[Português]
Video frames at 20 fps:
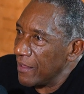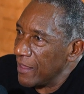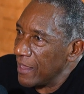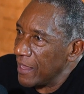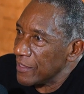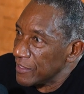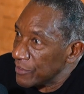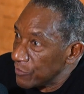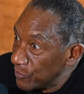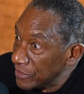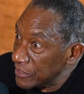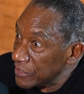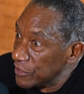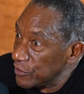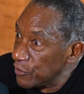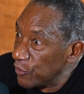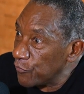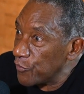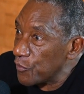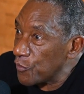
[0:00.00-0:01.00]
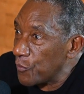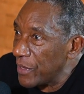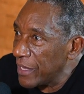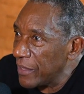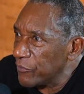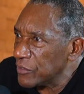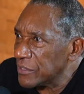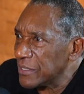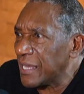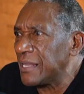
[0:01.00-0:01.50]
Esse dia eu fui com
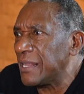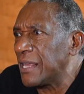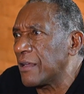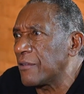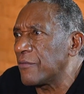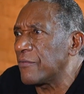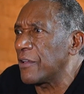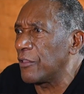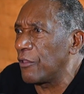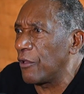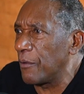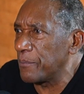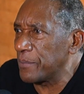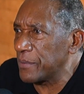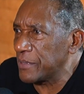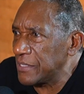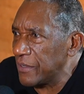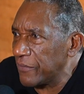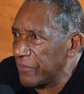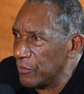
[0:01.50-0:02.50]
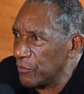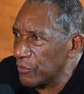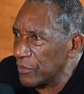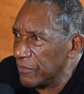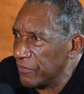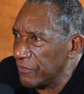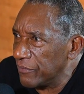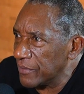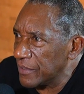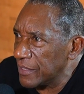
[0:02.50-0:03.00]
ela, falei assim, cadê o envelope que você falou
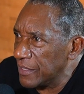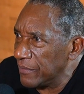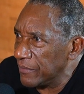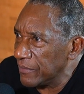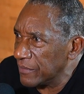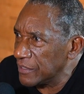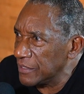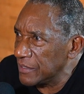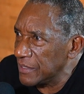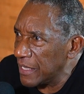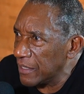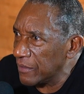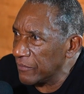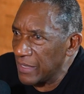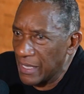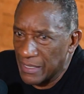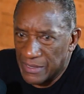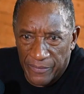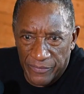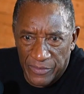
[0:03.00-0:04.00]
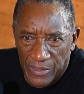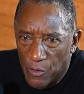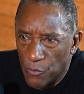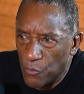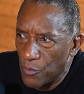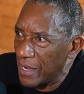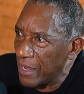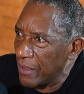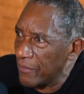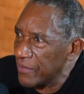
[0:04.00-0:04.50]
que, que te deram? falei, ah, deve ter
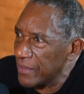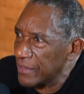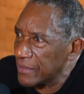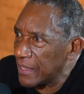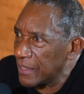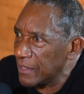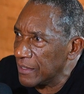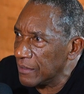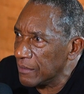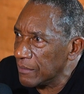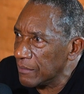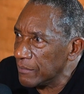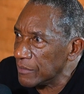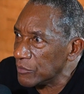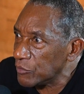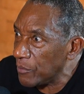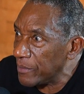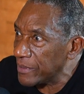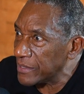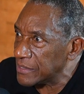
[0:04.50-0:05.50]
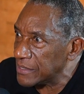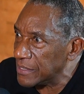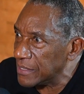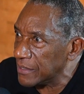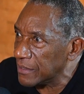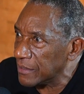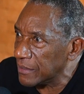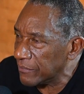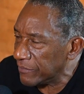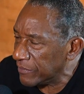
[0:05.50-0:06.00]
alguma gaveta aí. Mas como
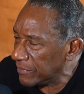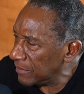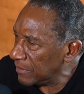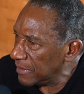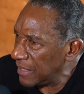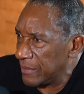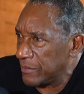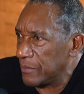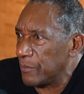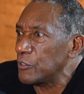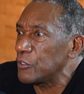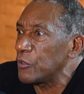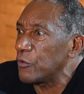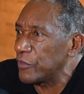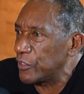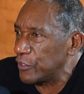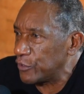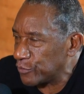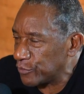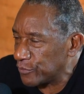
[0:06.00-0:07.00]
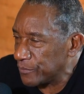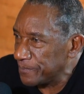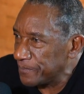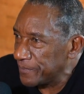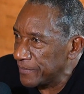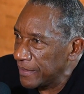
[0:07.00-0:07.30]
assim? Ah, depois eu vejo.